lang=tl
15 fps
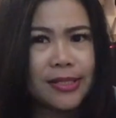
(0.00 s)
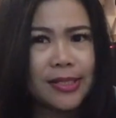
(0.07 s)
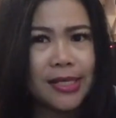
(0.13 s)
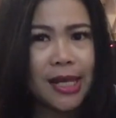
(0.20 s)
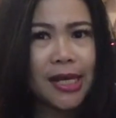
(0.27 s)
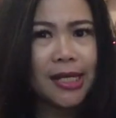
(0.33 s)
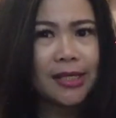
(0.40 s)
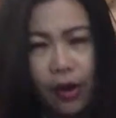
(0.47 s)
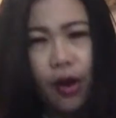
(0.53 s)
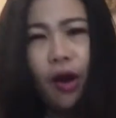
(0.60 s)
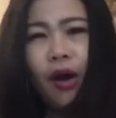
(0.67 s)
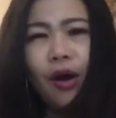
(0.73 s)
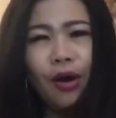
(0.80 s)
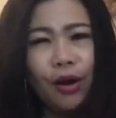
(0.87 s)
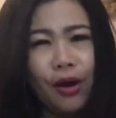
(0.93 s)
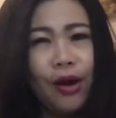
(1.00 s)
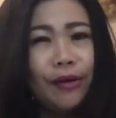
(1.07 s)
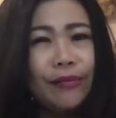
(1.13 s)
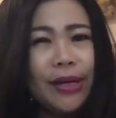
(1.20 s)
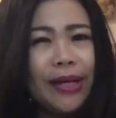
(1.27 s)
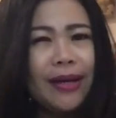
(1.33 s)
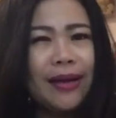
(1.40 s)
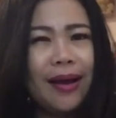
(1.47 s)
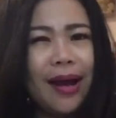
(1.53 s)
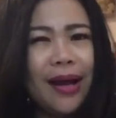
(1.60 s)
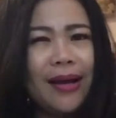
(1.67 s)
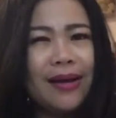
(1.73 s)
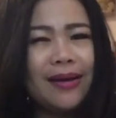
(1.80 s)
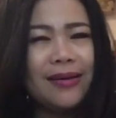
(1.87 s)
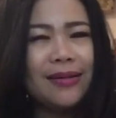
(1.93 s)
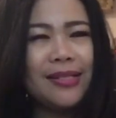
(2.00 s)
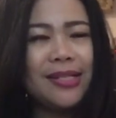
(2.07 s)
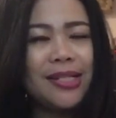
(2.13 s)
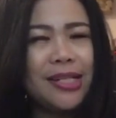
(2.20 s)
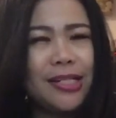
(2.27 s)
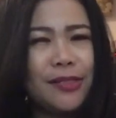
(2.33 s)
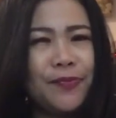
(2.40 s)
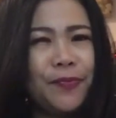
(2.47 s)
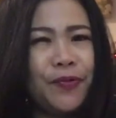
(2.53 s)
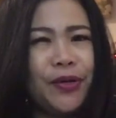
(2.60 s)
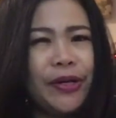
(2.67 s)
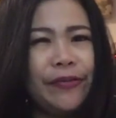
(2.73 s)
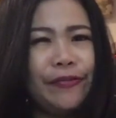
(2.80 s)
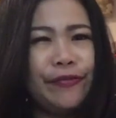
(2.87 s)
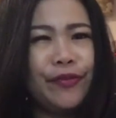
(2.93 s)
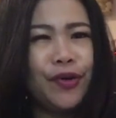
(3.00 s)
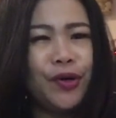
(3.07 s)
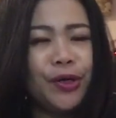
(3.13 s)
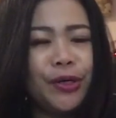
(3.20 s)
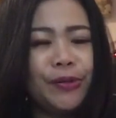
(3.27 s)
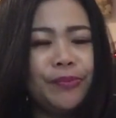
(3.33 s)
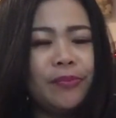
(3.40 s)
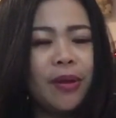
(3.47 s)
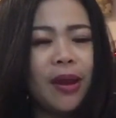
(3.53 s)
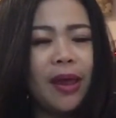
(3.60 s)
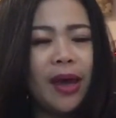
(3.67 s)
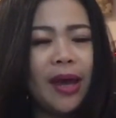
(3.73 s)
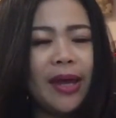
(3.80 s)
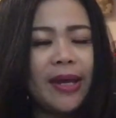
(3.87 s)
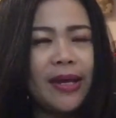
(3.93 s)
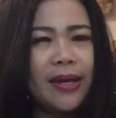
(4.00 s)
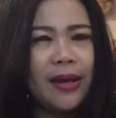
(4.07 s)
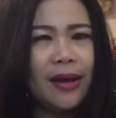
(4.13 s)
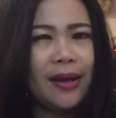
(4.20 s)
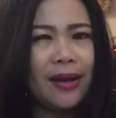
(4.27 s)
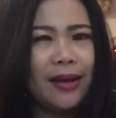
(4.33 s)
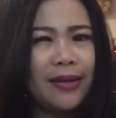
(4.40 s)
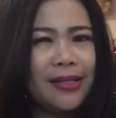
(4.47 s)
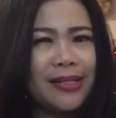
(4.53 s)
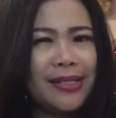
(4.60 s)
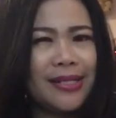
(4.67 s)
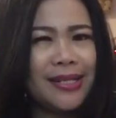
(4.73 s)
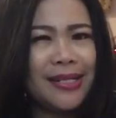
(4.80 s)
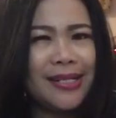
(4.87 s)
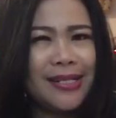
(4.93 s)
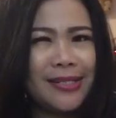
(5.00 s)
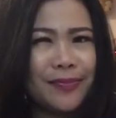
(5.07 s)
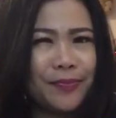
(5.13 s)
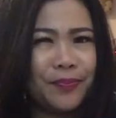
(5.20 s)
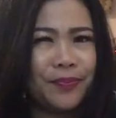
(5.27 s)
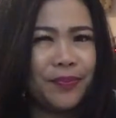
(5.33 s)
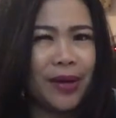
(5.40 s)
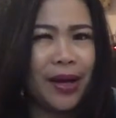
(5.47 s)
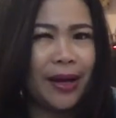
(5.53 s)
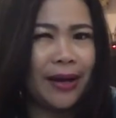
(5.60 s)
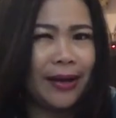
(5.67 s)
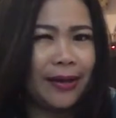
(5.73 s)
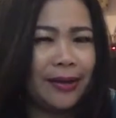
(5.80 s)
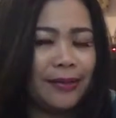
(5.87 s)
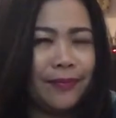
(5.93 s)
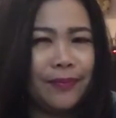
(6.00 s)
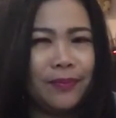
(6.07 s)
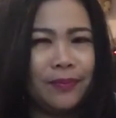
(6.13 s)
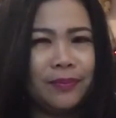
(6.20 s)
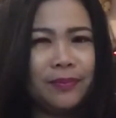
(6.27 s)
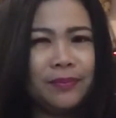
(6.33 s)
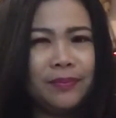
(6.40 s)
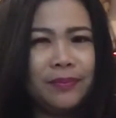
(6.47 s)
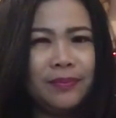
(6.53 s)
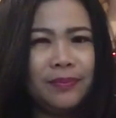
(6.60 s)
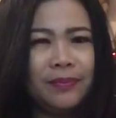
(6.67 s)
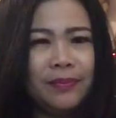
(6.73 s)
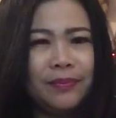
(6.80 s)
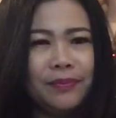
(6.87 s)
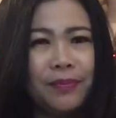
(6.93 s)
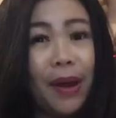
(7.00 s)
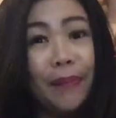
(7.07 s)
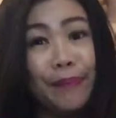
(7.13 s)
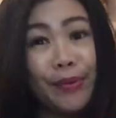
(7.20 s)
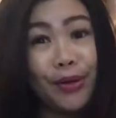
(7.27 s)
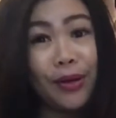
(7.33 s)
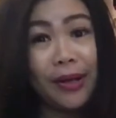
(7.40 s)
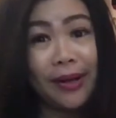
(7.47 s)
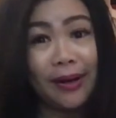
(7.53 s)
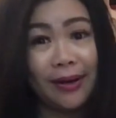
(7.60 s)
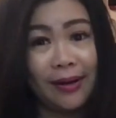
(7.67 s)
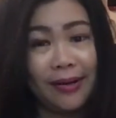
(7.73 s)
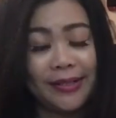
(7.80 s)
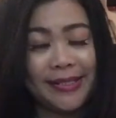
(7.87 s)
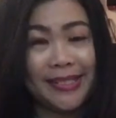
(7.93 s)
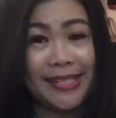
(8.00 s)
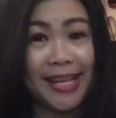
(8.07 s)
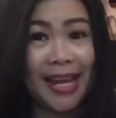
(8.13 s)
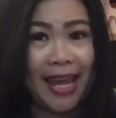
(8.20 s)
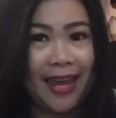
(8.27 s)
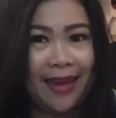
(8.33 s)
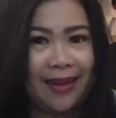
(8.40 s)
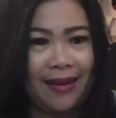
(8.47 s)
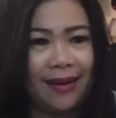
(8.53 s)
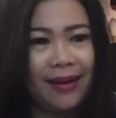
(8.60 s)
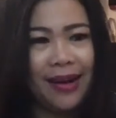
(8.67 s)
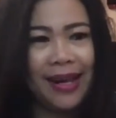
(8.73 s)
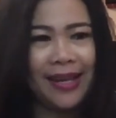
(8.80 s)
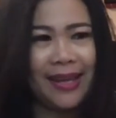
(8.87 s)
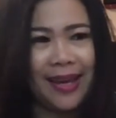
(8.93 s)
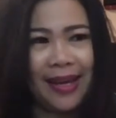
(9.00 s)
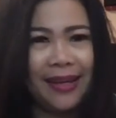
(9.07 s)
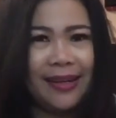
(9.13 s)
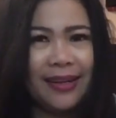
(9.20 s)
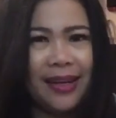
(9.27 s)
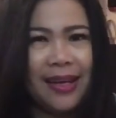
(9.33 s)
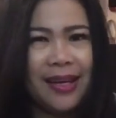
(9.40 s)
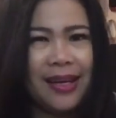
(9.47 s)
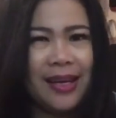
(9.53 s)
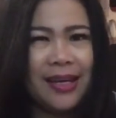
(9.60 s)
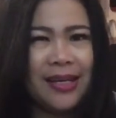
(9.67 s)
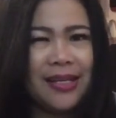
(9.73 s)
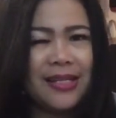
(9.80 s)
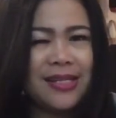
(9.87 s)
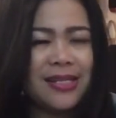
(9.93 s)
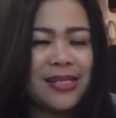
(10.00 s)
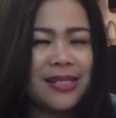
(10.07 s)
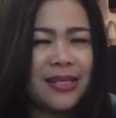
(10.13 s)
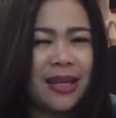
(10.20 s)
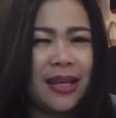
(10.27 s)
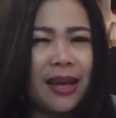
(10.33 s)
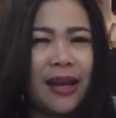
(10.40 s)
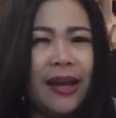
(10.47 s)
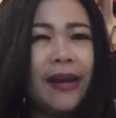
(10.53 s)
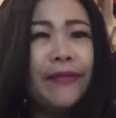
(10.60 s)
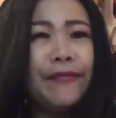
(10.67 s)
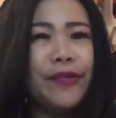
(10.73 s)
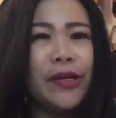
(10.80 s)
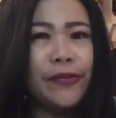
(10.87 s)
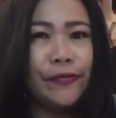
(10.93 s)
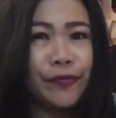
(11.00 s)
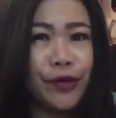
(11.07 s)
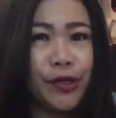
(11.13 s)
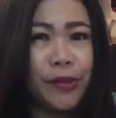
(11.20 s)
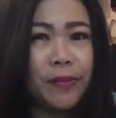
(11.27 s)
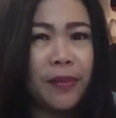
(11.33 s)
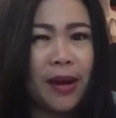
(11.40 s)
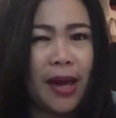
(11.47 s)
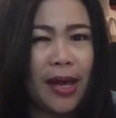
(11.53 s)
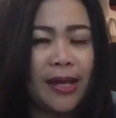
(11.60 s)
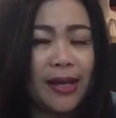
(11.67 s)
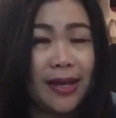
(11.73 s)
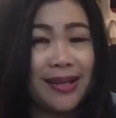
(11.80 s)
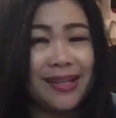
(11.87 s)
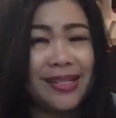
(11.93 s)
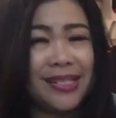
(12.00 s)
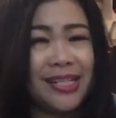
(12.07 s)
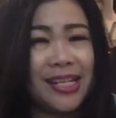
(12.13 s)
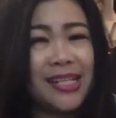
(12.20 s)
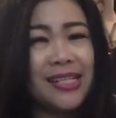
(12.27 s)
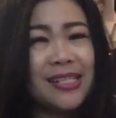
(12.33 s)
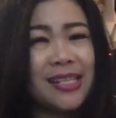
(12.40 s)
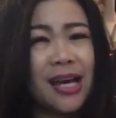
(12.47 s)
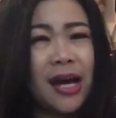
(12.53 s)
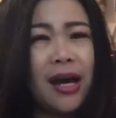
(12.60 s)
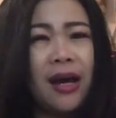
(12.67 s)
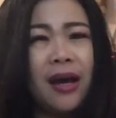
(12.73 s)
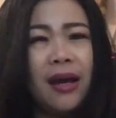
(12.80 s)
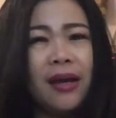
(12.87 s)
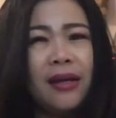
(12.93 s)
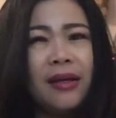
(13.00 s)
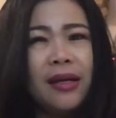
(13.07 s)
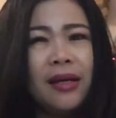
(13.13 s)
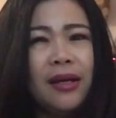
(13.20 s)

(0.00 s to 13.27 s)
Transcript: sa... Oh my God, she's performed like uh, she's uh, popular singer. Ayan, is her perform like she's a